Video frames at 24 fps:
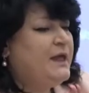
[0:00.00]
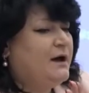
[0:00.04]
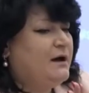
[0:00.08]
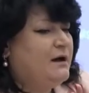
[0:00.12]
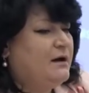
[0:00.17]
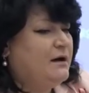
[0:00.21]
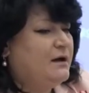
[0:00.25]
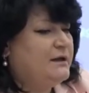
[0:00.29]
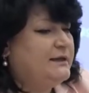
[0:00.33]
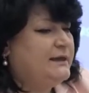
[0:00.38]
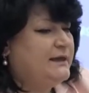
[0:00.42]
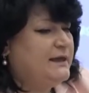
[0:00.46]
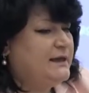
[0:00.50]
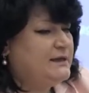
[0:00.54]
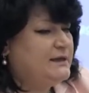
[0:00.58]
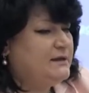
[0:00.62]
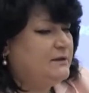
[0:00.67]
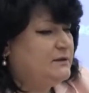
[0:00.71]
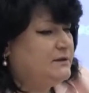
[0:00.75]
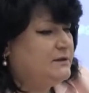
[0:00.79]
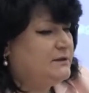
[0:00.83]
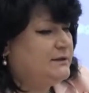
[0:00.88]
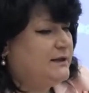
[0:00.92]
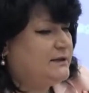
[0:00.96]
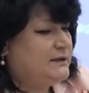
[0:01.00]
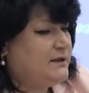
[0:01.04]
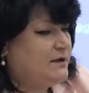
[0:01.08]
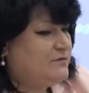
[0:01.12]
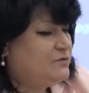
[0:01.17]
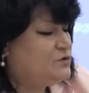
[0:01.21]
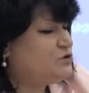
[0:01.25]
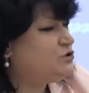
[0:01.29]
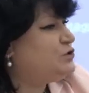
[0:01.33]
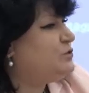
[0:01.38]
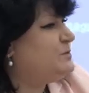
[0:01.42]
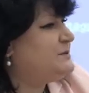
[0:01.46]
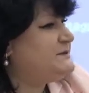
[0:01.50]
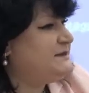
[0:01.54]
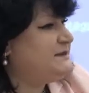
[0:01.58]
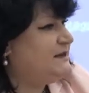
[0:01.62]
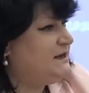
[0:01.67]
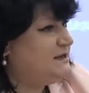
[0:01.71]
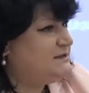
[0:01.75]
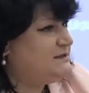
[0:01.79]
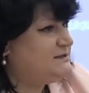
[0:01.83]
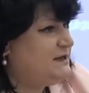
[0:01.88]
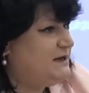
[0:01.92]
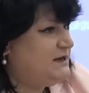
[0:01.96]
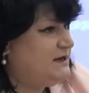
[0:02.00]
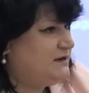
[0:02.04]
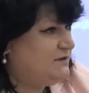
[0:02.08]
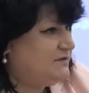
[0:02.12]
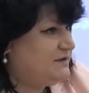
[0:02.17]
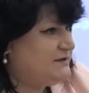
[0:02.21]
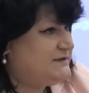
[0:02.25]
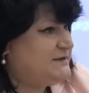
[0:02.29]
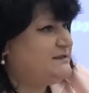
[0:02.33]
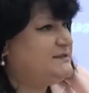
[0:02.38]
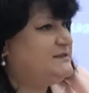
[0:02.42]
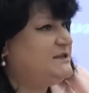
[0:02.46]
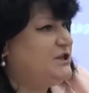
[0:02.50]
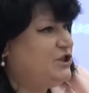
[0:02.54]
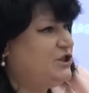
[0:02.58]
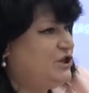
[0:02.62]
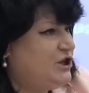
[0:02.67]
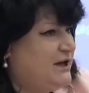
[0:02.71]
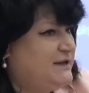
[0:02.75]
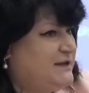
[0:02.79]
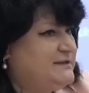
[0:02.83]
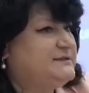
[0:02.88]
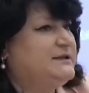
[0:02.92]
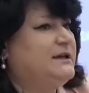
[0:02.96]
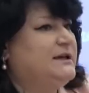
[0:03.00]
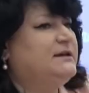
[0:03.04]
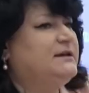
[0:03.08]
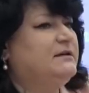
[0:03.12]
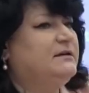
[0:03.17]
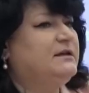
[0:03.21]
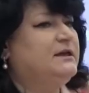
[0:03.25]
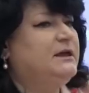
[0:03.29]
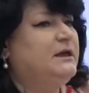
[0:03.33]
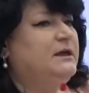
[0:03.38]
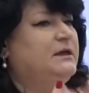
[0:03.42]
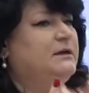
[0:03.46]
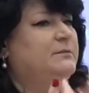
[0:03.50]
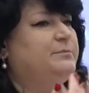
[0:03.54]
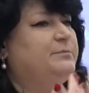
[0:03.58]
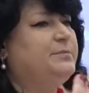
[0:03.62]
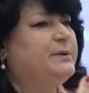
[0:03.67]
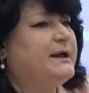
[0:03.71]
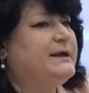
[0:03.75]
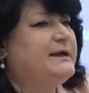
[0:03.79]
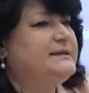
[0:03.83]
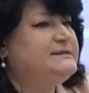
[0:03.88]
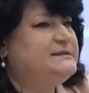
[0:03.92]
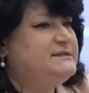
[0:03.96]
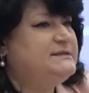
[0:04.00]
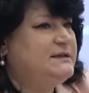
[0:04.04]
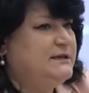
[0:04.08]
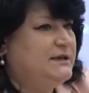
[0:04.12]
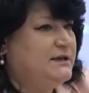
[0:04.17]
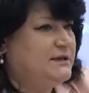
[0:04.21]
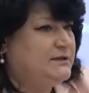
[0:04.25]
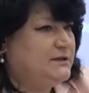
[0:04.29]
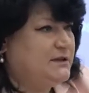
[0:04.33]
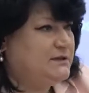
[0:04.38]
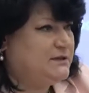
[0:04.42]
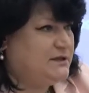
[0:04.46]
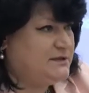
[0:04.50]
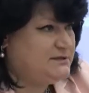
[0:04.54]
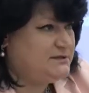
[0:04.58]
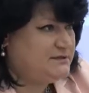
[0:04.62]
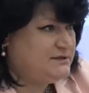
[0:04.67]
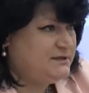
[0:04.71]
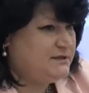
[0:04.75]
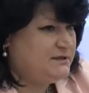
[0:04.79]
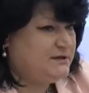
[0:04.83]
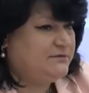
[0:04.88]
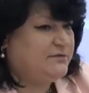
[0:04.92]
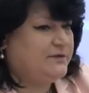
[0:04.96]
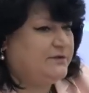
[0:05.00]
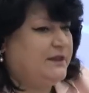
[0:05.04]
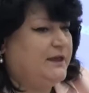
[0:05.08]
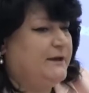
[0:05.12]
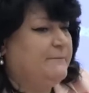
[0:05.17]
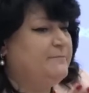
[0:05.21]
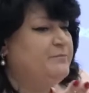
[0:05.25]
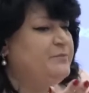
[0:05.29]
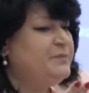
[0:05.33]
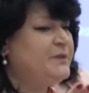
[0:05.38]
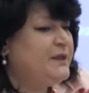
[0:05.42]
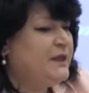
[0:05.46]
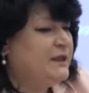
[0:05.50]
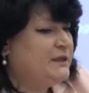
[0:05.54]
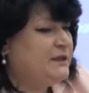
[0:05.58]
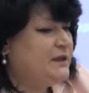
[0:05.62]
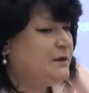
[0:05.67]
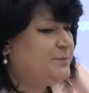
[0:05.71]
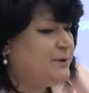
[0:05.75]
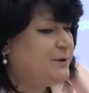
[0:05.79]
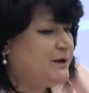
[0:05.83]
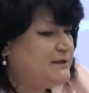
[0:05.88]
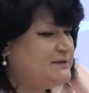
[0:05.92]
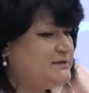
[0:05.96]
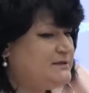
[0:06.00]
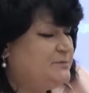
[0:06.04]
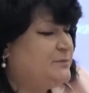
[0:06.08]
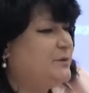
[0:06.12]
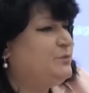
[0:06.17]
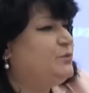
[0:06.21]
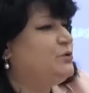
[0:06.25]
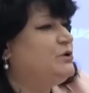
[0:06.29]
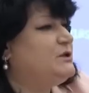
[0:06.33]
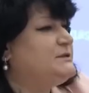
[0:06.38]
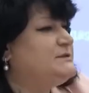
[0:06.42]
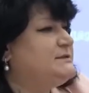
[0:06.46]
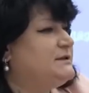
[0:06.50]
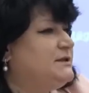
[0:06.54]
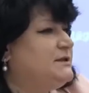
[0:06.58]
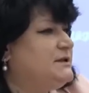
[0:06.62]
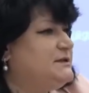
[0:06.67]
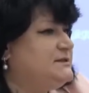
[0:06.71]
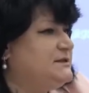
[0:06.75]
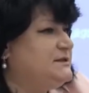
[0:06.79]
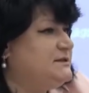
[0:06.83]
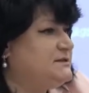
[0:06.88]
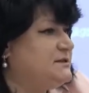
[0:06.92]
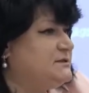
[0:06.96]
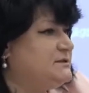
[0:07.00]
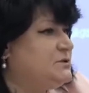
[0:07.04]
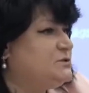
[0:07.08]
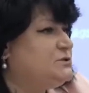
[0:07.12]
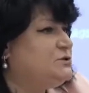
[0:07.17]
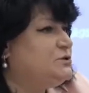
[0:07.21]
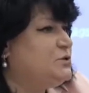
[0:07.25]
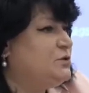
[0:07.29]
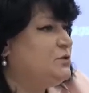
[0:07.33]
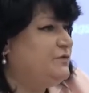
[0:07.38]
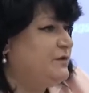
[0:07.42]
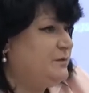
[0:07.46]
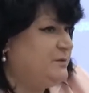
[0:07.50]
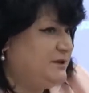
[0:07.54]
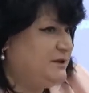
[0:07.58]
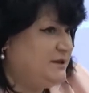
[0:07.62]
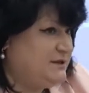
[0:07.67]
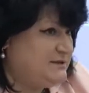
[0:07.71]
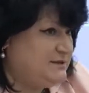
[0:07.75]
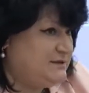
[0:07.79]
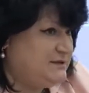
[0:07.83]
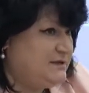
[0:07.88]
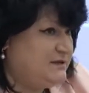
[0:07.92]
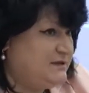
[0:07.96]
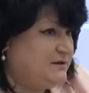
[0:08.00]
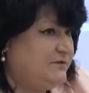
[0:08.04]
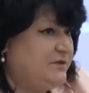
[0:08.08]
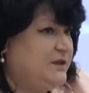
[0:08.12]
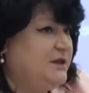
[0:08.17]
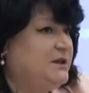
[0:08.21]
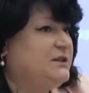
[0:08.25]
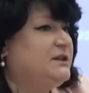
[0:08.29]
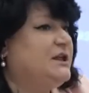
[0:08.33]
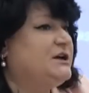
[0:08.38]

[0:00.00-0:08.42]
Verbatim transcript: А, э, для того, чтобы зарегистрироваться сейчас э, и пройти это тестирование, необходимо будет согласиться с условиями тестирования.